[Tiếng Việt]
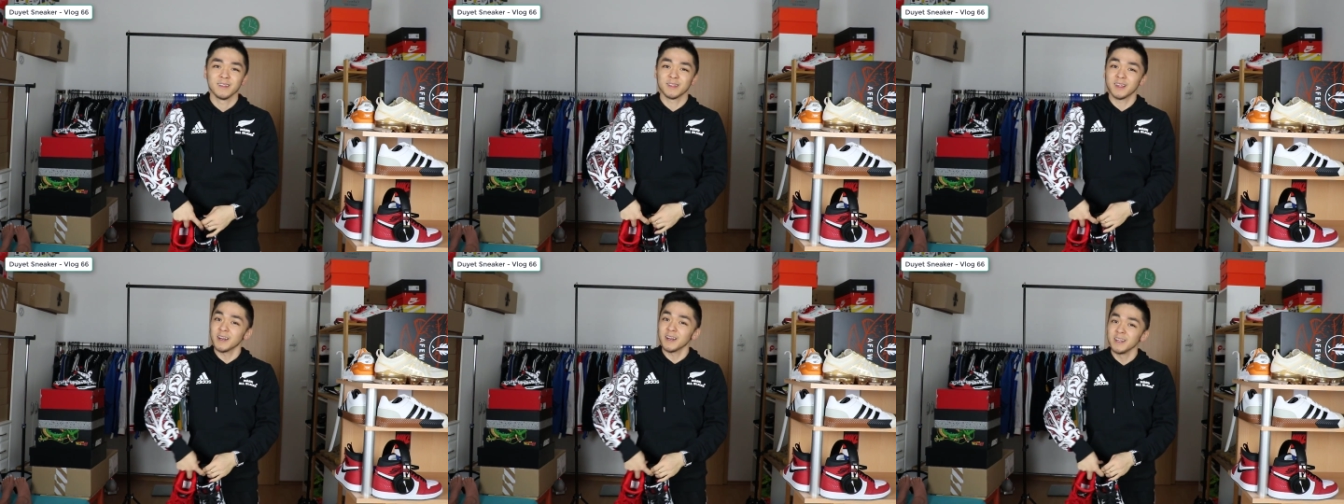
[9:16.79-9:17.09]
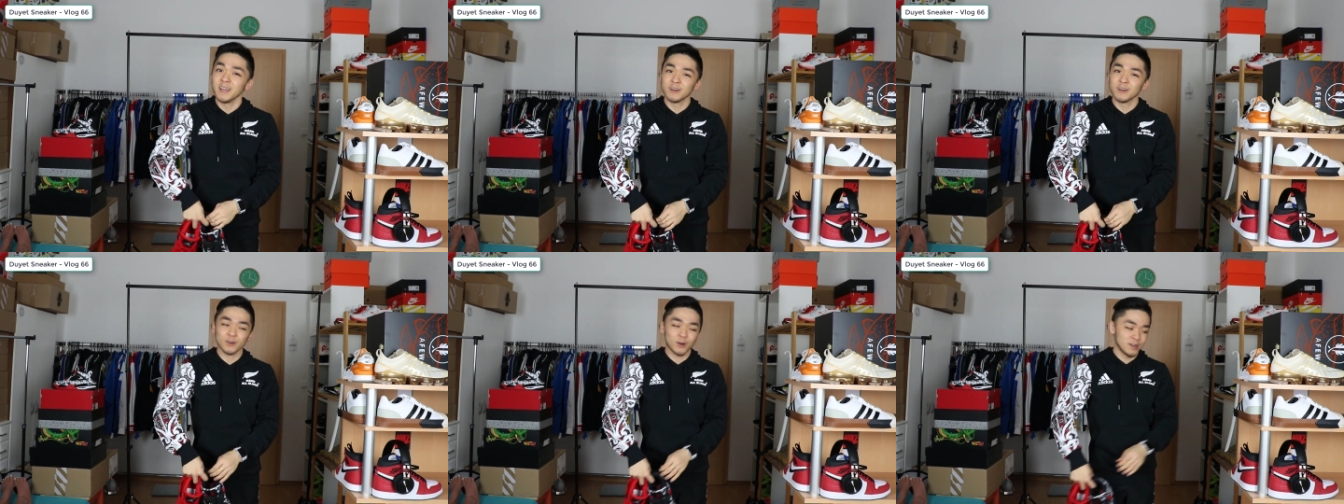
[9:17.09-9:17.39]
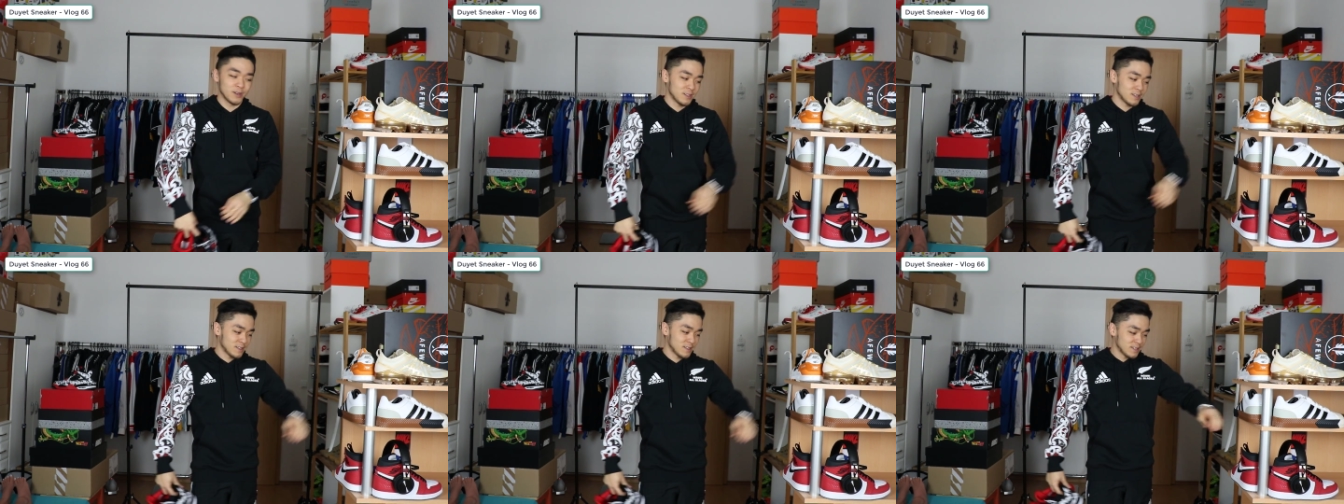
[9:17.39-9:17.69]
tất nhiên
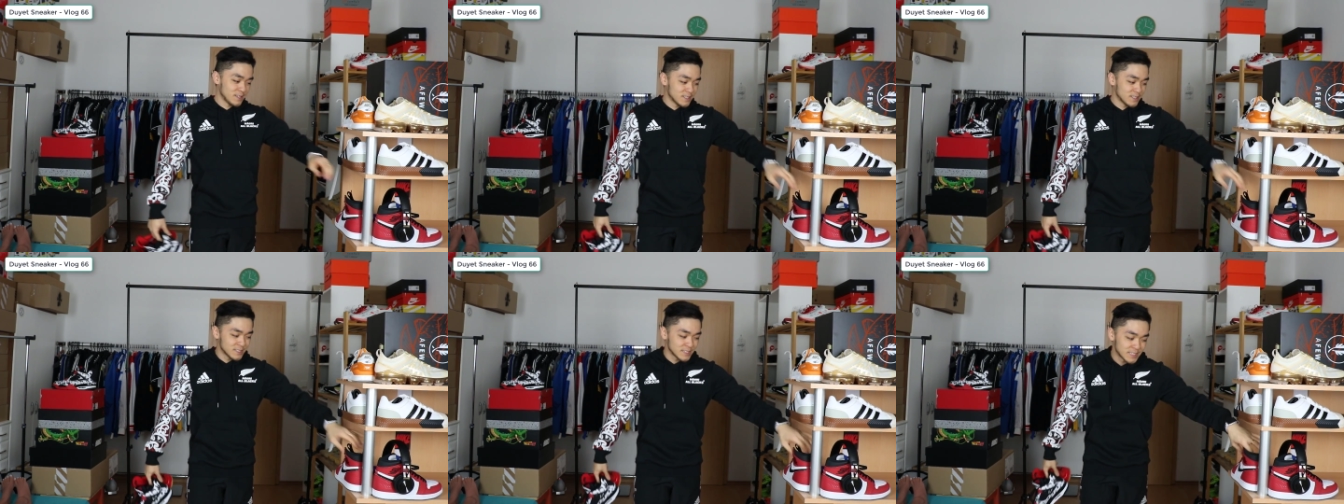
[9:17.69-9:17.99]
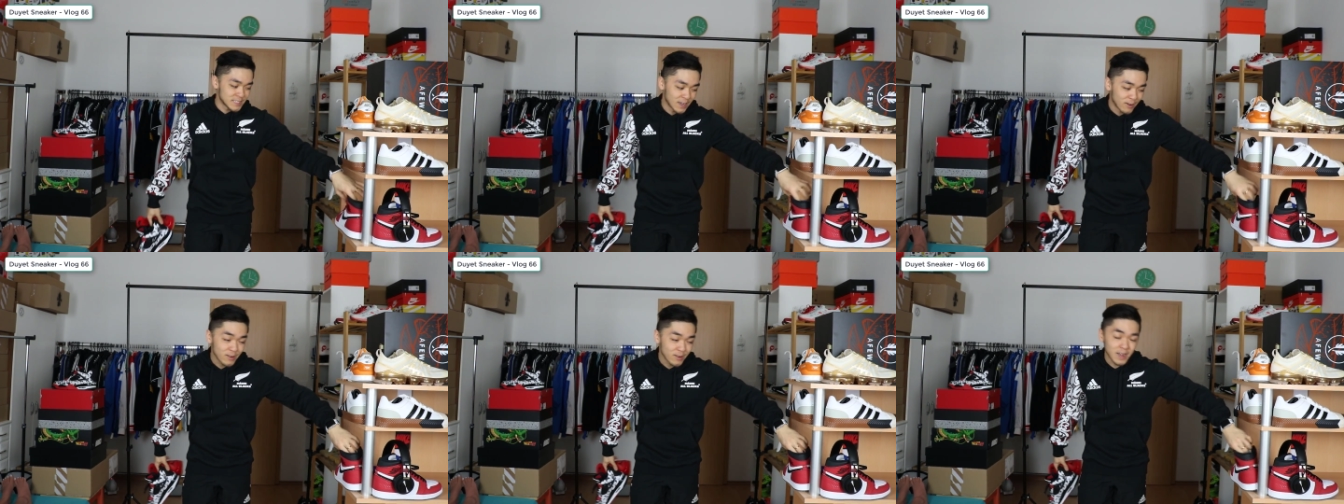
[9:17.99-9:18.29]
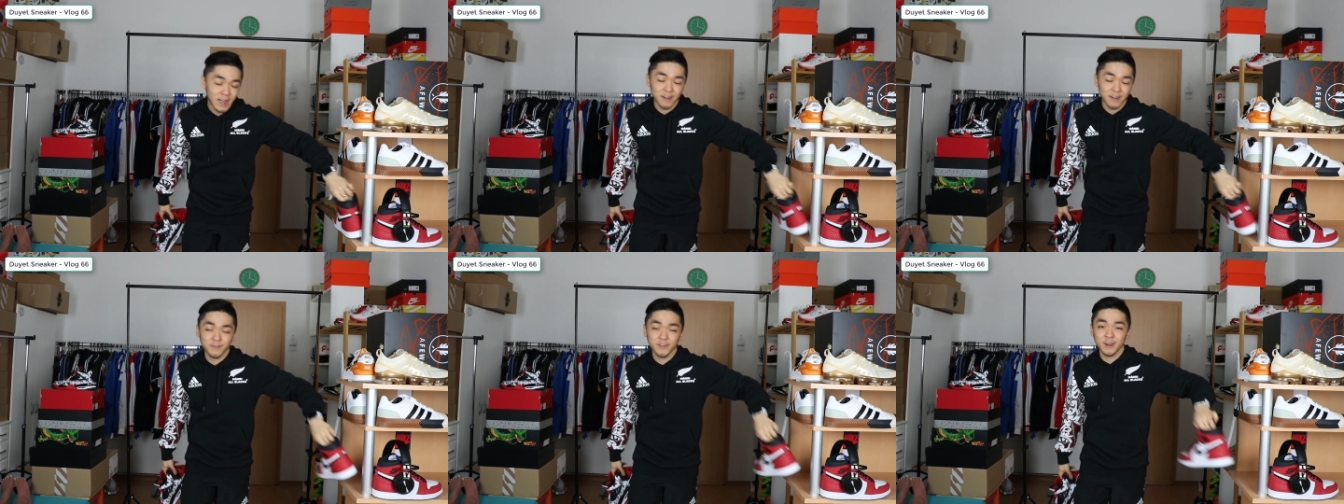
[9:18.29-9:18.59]
rồi sẽ có
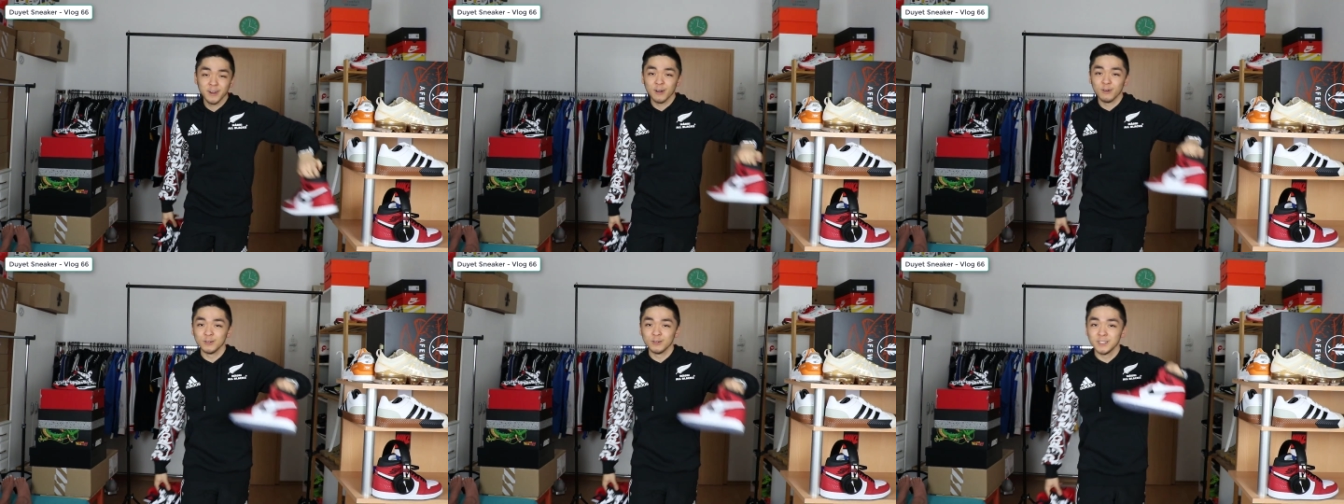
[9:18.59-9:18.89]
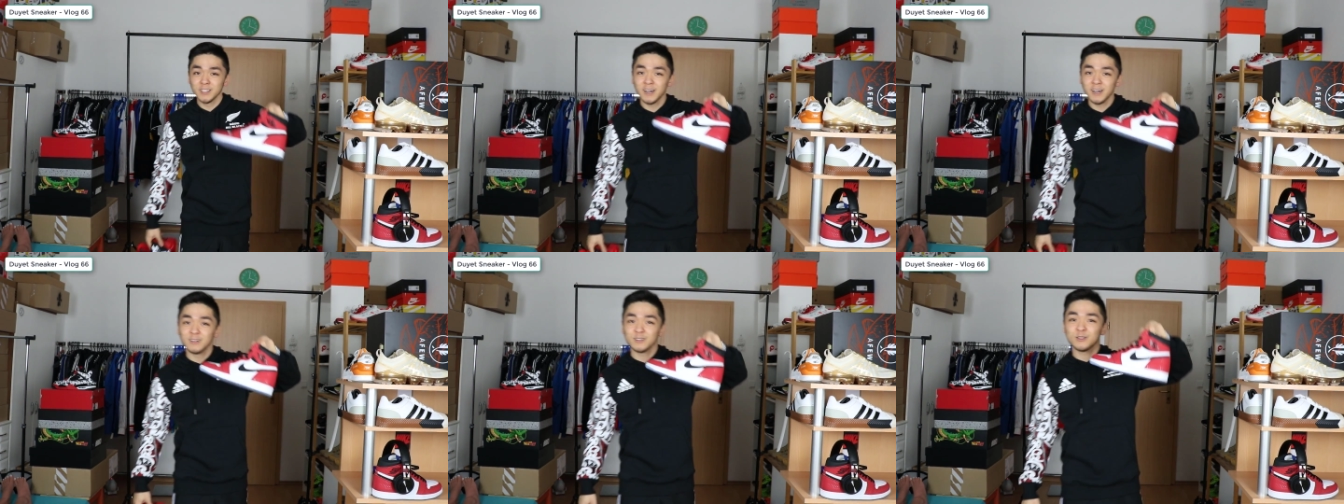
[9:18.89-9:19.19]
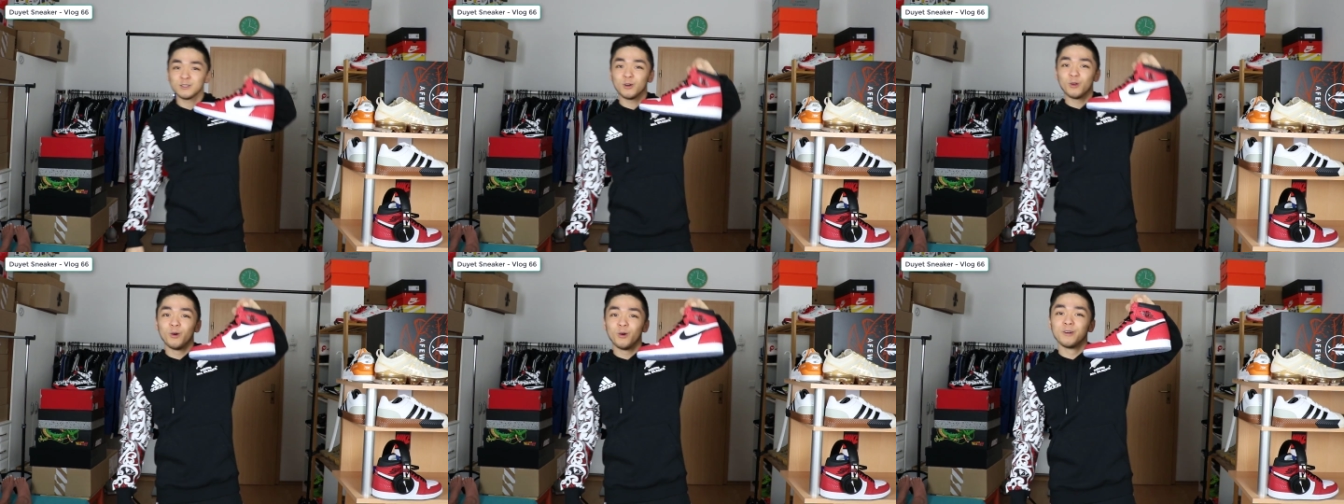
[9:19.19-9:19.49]
cả video riêng
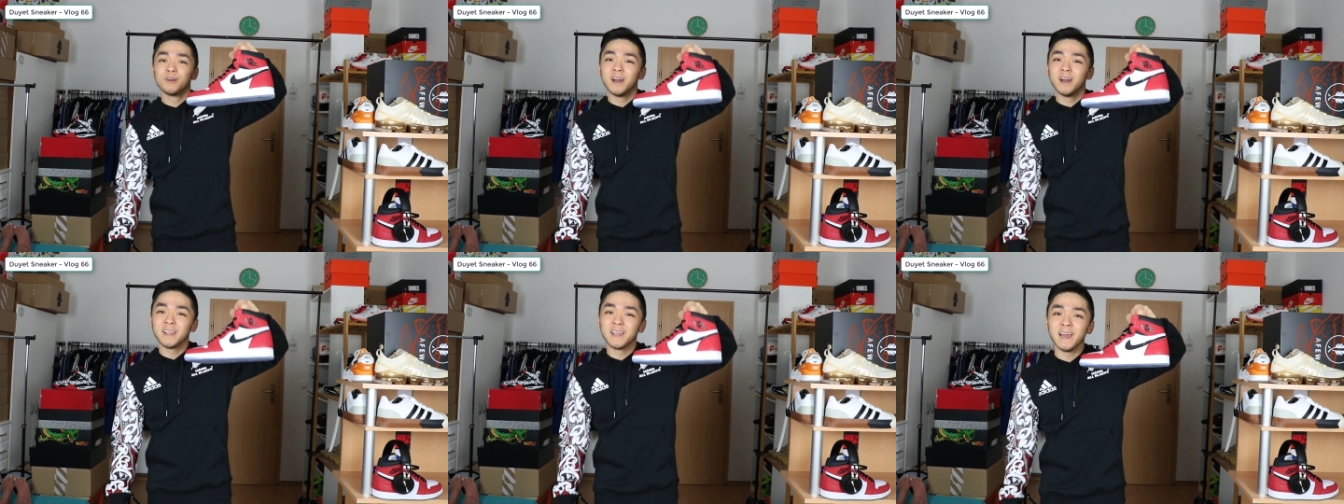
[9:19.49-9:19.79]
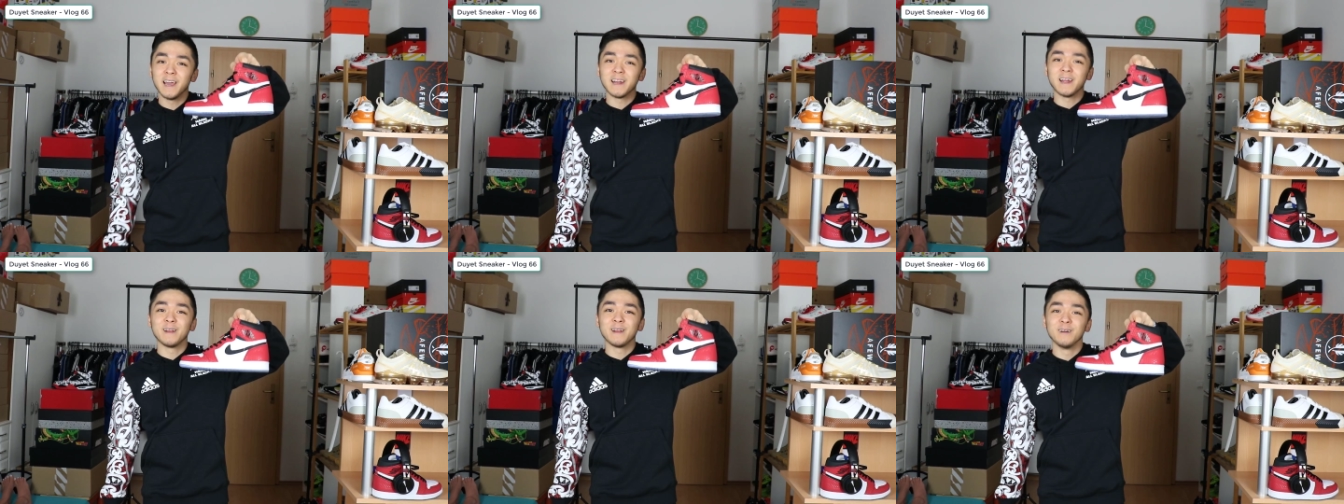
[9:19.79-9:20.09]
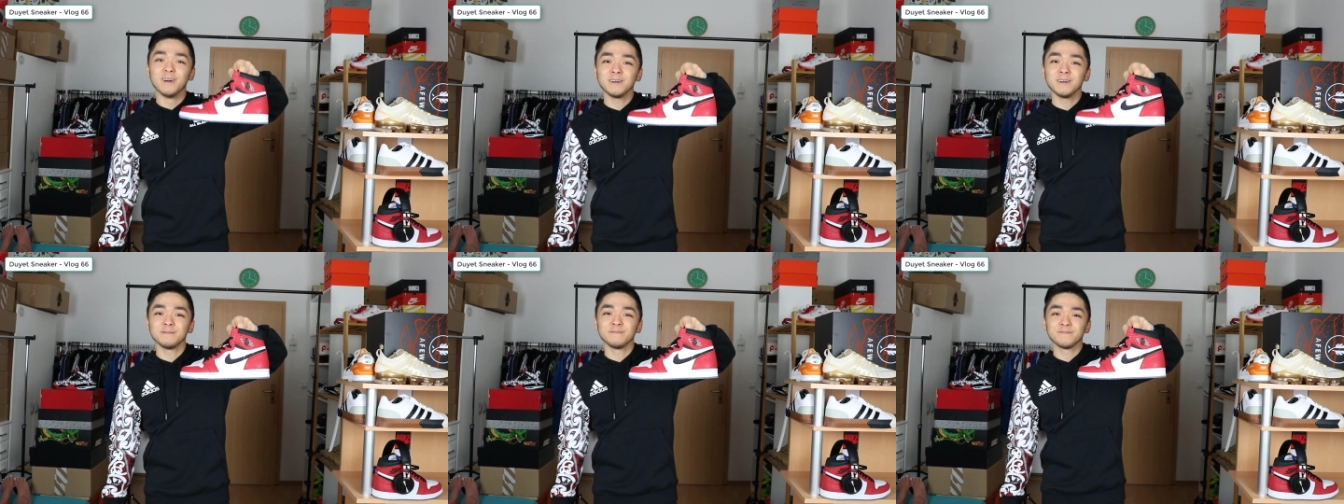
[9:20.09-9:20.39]
cho đôi người nhện này
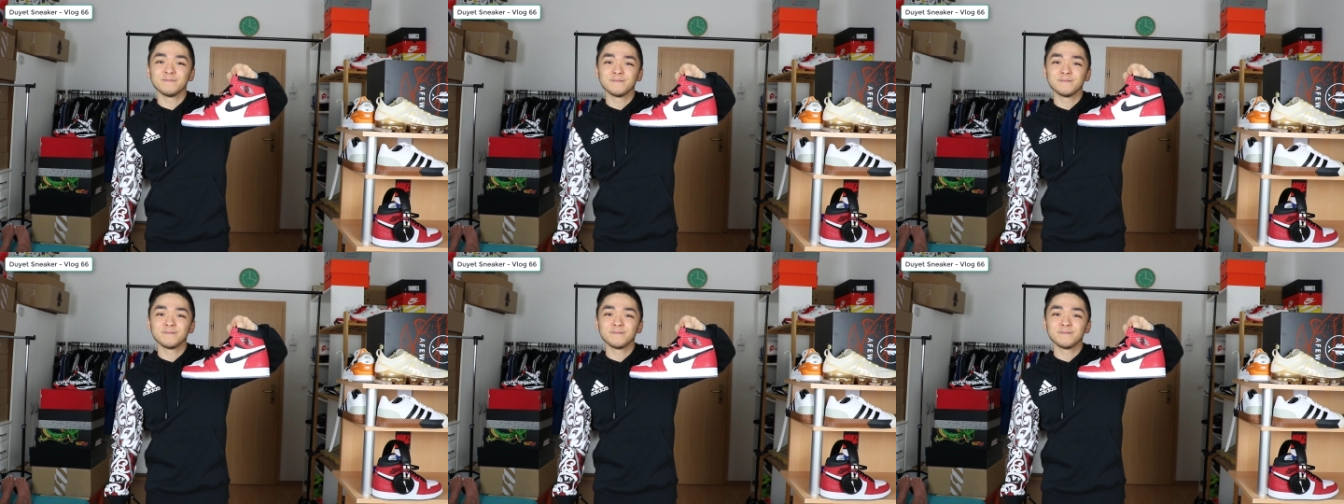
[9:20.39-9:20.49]
nữa